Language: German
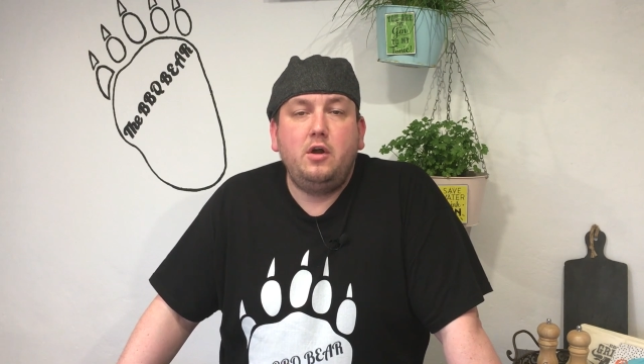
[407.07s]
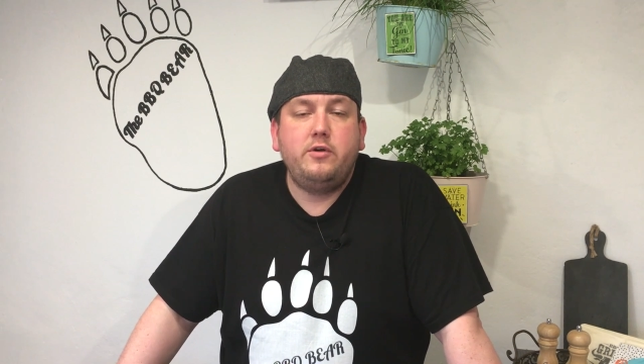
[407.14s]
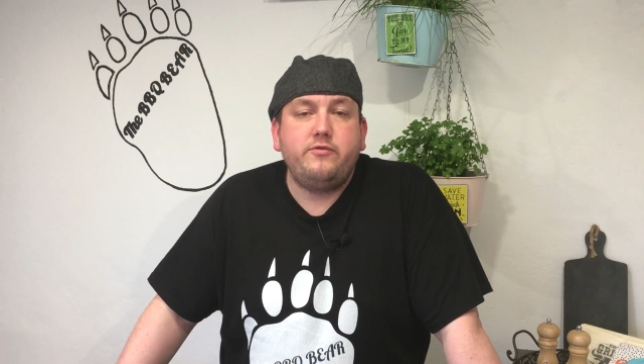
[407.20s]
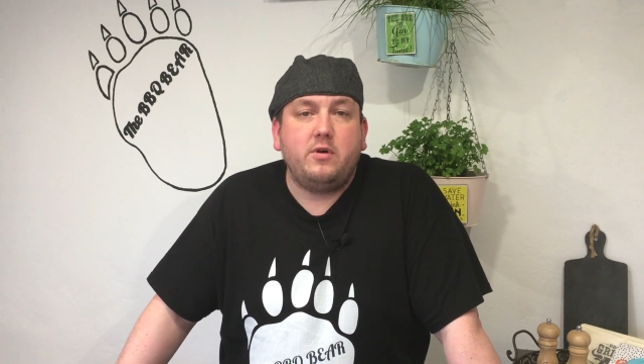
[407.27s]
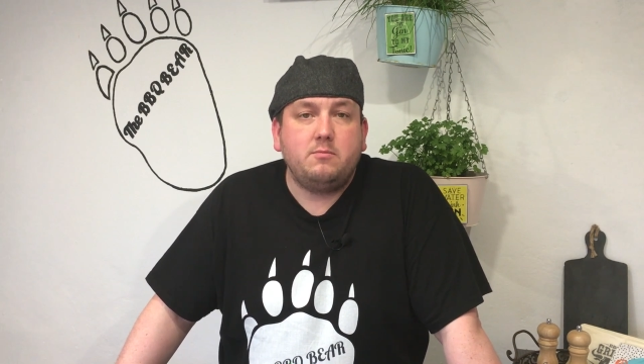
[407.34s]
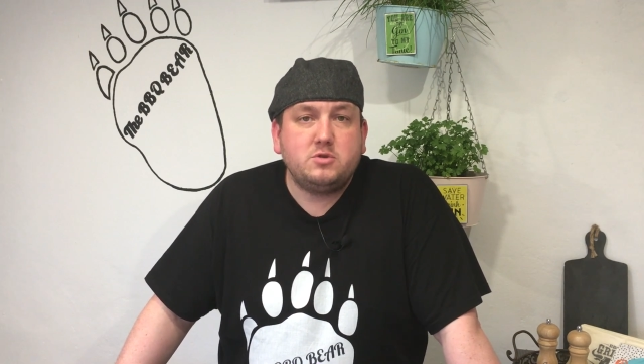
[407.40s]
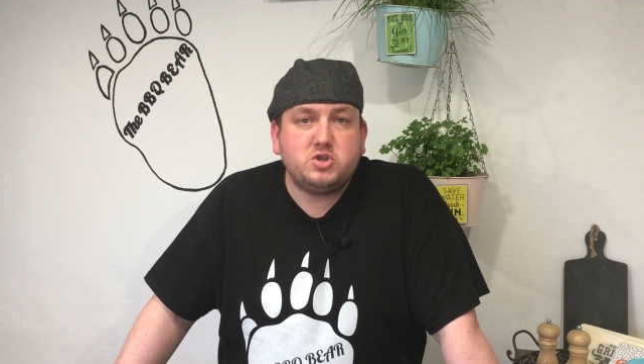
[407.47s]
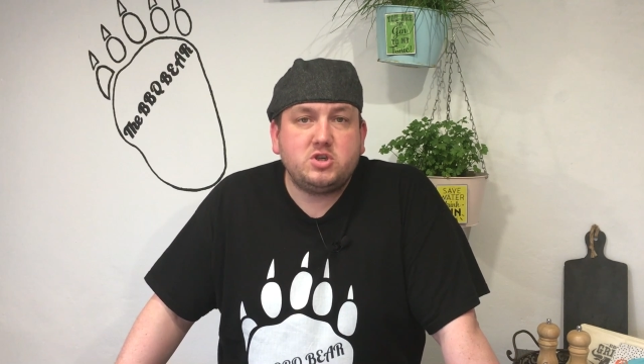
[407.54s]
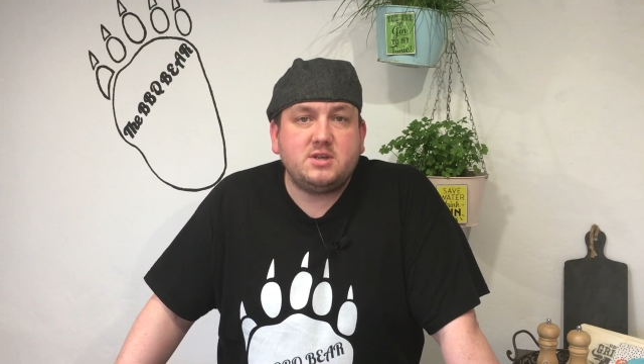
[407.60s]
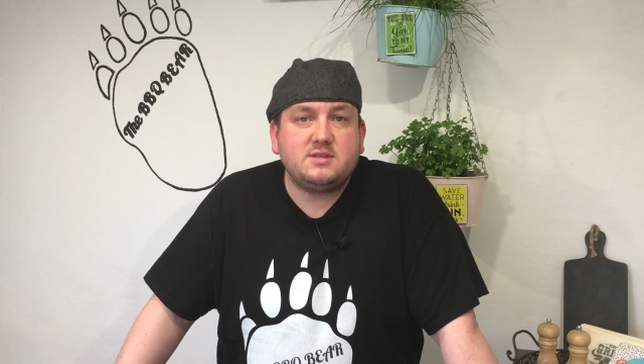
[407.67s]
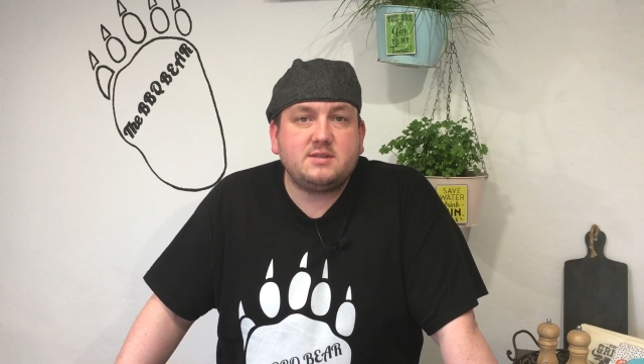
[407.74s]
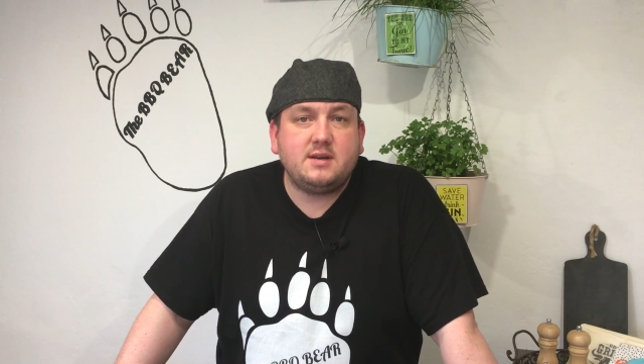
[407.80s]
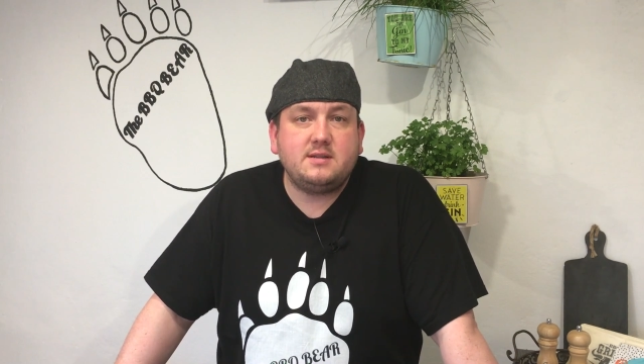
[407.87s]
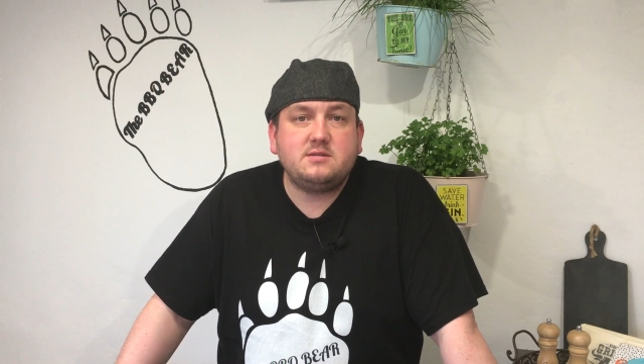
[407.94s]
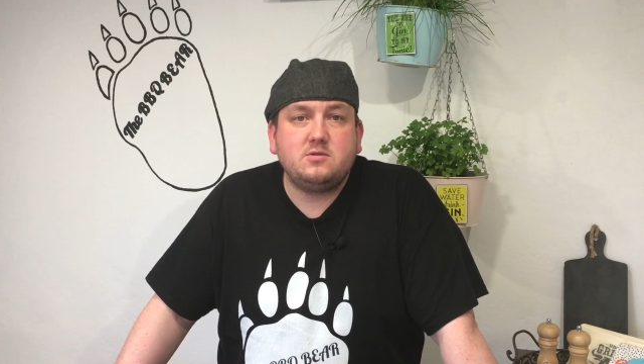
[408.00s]
vermischen
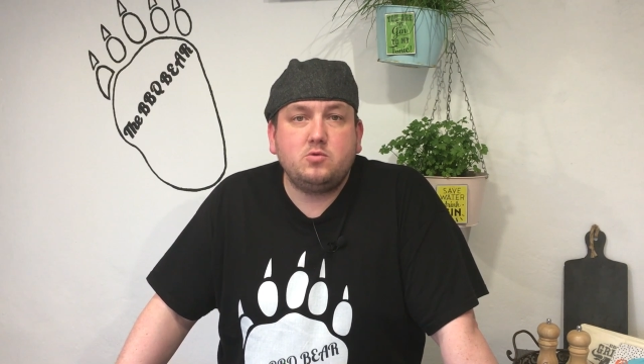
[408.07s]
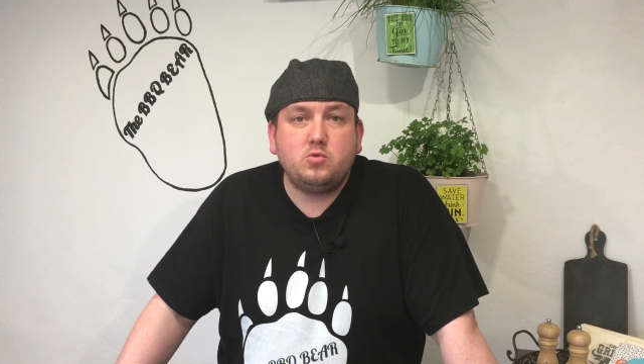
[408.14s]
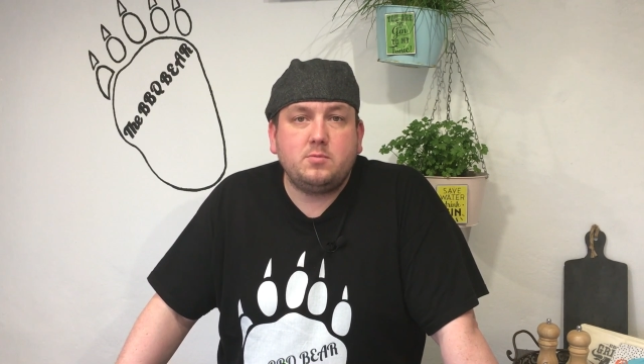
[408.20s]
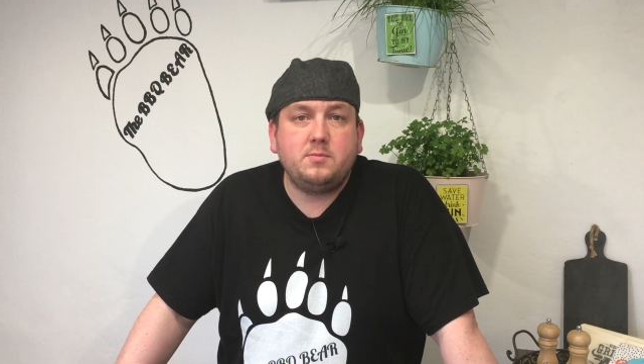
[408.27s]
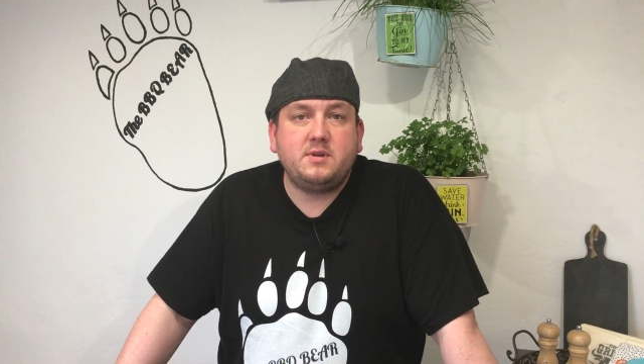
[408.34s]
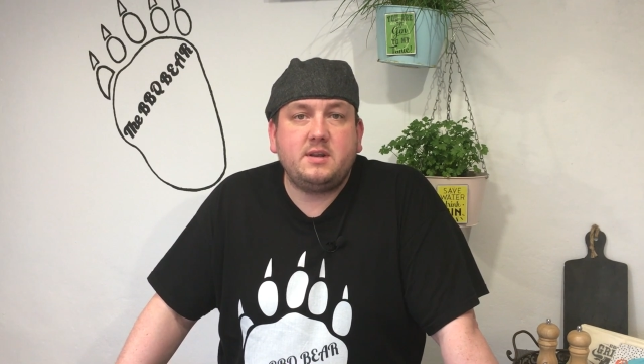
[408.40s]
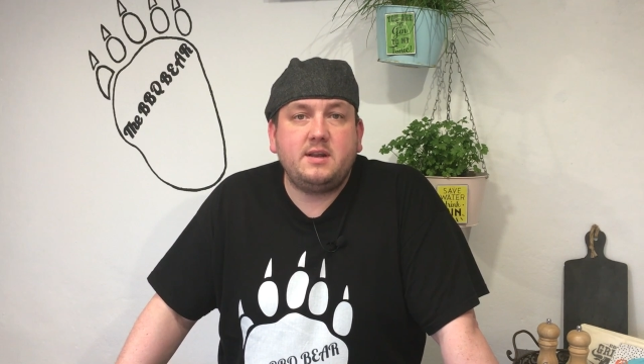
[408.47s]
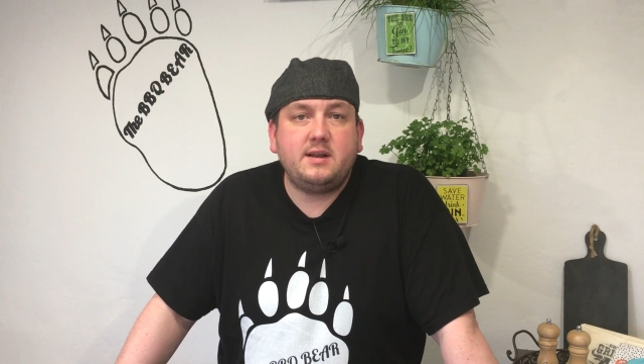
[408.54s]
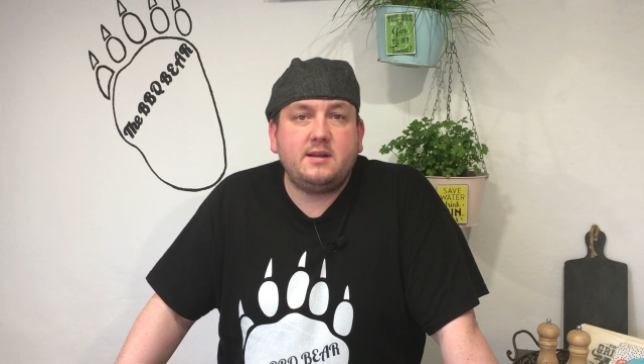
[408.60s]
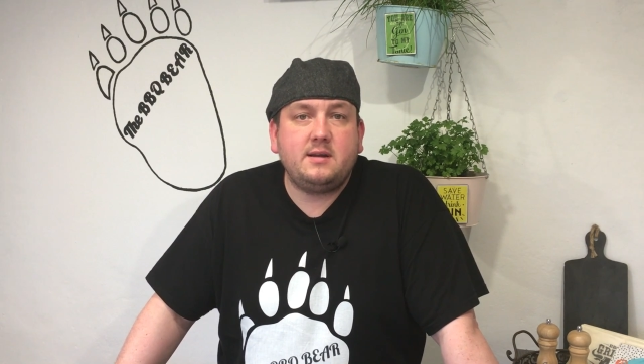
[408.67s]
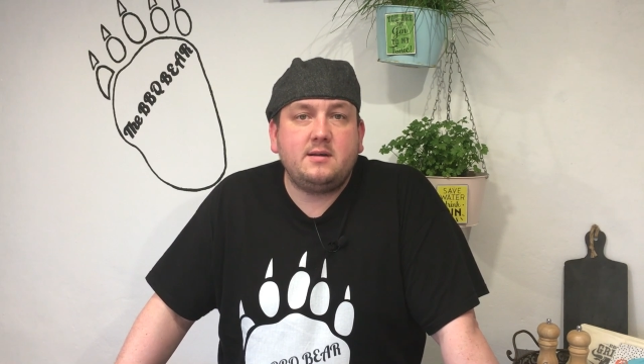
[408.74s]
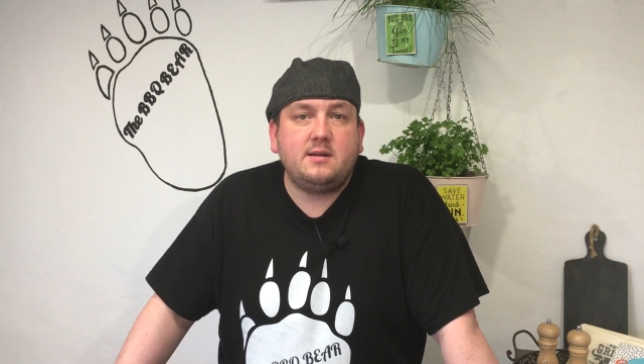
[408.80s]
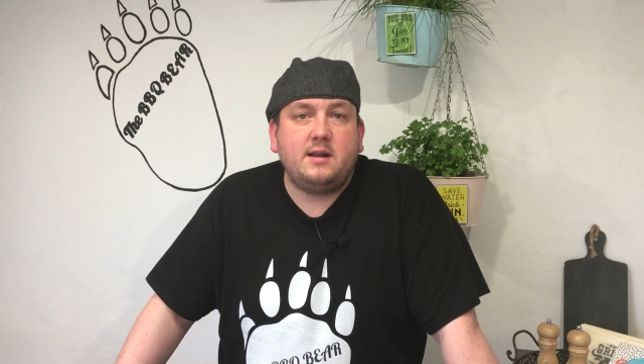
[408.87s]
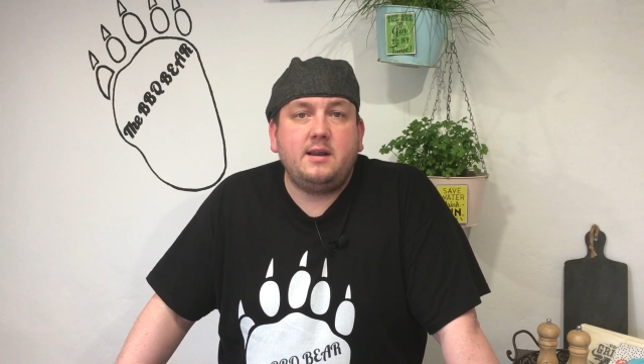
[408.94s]
das Ganze gut miteinander.